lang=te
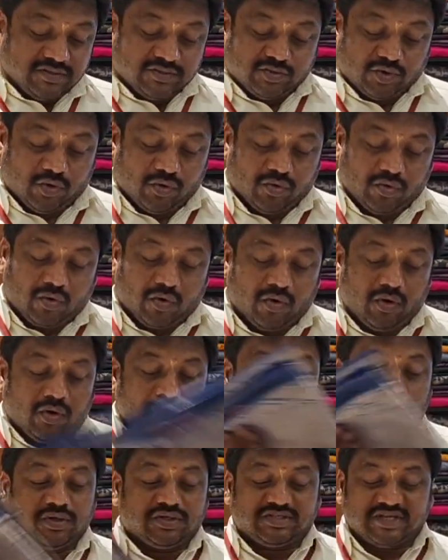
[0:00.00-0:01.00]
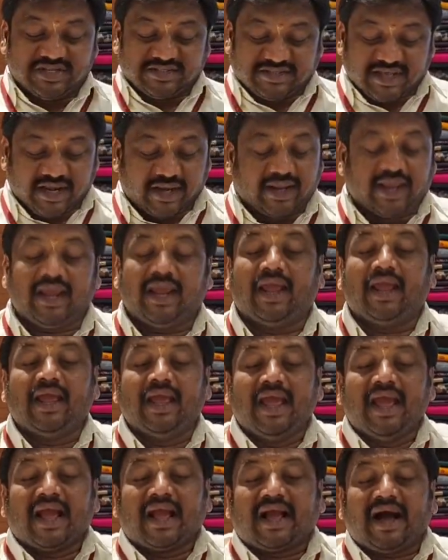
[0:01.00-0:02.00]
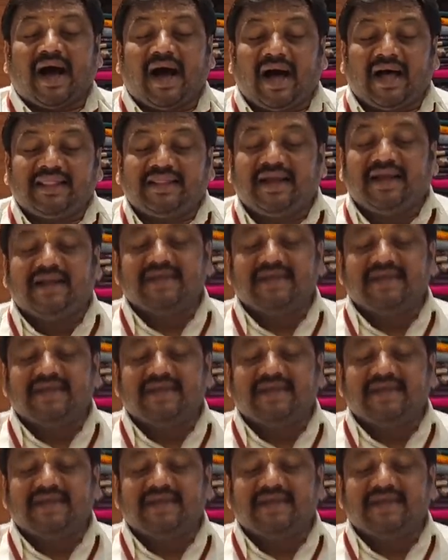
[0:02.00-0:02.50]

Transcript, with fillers: సో రెండోది వచ్చేసరికి ఖాదీ